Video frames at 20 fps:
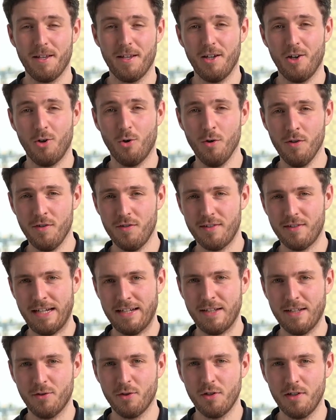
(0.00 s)
Und denk
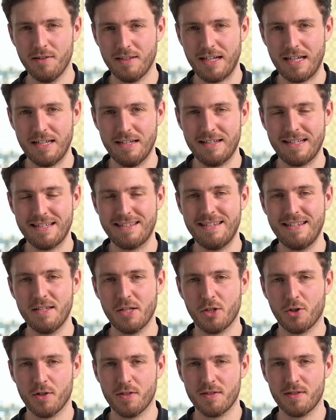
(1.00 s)
natürlich dran, dass
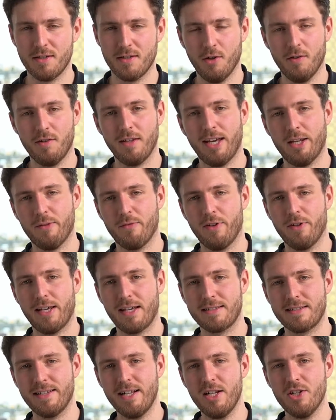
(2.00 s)
diese Kosten auch direkt von der
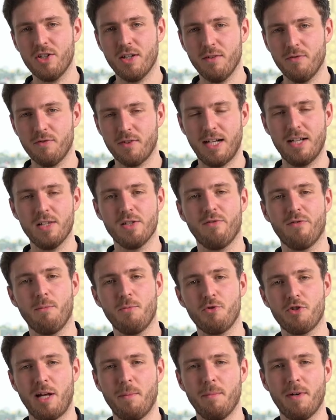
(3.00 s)
Gesellschaft, also vom
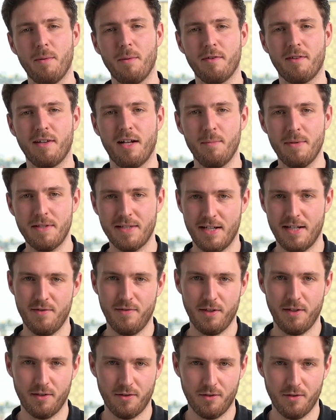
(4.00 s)
Stammkapital bezahlt
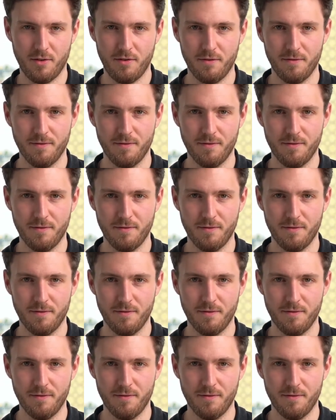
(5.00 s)
werden können.